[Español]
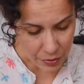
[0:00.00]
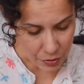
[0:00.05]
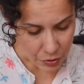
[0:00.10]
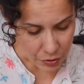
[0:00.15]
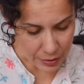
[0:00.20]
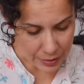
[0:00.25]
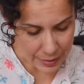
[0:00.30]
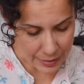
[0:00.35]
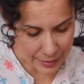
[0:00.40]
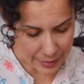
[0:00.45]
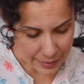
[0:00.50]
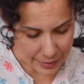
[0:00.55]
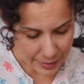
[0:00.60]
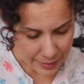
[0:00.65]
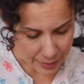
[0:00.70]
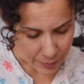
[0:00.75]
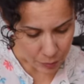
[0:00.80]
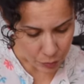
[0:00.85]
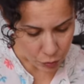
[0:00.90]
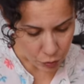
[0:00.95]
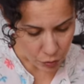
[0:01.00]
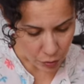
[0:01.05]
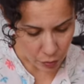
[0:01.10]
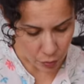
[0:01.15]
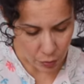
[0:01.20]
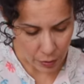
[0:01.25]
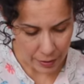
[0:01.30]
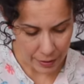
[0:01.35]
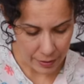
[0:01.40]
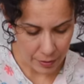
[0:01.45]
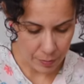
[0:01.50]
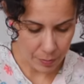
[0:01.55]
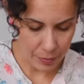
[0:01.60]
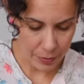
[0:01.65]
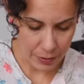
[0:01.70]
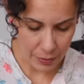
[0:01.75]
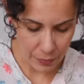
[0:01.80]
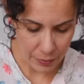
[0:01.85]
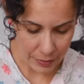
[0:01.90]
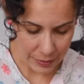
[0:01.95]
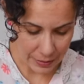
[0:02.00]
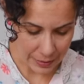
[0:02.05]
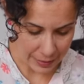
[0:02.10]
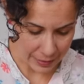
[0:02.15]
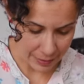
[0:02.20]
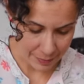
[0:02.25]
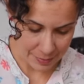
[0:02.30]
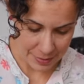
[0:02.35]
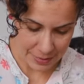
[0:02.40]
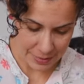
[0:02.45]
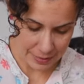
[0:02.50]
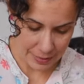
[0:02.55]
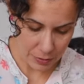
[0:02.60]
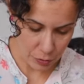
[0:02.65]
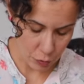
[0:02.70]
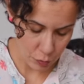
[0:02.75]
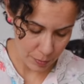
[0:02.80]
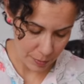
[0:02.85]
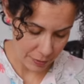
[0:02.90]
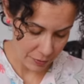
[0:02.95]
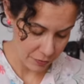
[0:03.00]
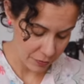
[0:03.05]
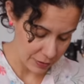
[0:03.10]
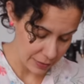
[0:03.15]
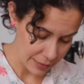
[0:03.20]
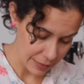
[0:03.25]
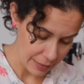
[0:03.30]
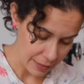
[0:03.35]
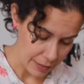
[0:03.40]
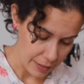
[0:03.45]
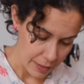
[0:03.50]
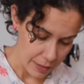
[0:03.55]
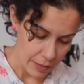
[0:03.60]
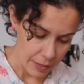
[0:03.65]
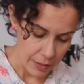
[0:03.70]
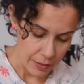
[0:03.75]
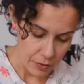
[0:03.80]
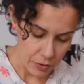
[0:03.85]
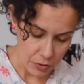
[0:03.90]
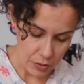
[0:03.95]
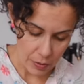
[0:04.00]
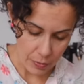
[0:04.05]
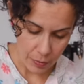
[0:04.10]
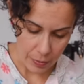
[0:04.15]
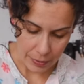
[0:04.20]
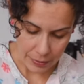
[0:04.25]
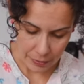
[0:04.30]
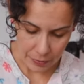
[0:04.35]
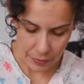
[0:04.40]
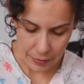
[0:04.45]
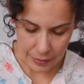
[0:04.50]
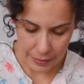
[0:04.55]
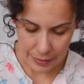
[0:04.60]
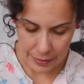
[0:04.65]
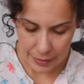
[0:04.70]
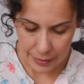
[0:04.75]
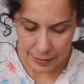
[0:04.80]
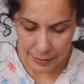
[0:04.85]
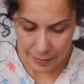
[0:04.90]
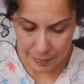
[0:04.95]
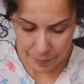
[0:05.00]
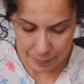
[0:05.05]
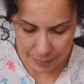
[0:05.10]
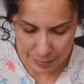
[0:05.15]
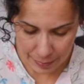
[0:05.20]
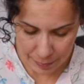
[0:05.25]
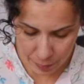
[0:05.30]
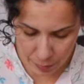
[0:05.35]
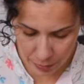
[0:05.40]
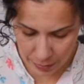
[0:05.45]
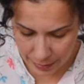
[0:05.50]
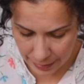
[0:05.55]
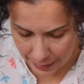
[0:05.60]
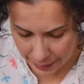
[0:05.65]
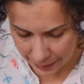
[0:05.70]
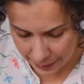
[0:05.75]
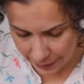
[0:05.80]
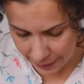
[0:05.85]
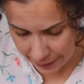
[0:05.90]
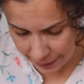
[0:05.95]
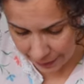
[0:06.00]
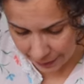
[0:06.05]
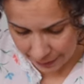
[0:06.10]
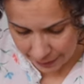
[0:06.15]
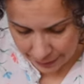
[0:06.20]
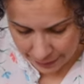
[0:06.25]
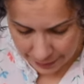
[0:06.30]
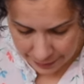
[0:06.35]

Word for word: no sé si quedará mucho agujero porque es una tela de camiseta súper fina. Entonces bueno, eh, vamos a